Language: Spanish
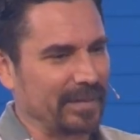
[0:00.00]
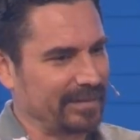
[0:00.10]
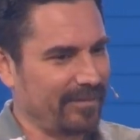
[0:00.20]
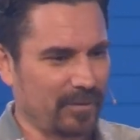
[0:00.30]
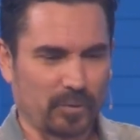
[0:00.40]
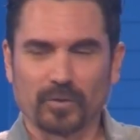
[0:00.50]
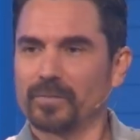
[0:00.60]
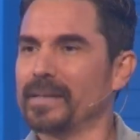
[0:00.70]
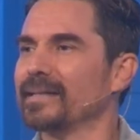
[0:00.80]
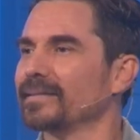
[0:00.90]
pasaban
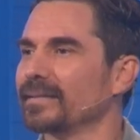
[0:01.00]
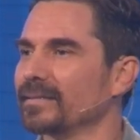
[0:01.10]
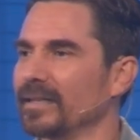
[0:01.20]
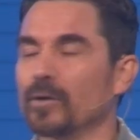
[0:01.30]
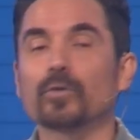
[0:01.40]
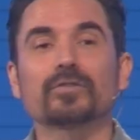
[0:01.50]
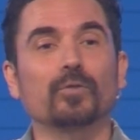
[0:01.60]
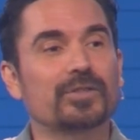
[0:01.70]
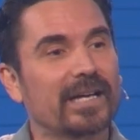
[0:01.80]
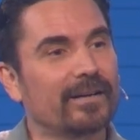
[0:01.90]
dos meses y luego
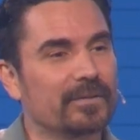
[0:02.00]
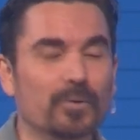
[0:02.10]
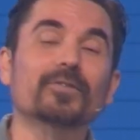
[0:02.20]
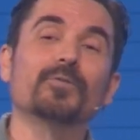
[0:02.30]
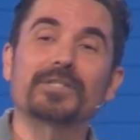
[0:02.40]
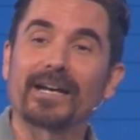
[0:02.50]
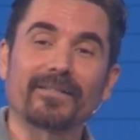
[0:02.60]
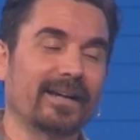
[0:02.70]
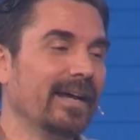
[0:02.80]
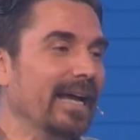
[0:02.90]
escuchaba, yo
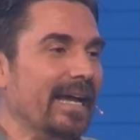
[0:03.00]
escuchaba,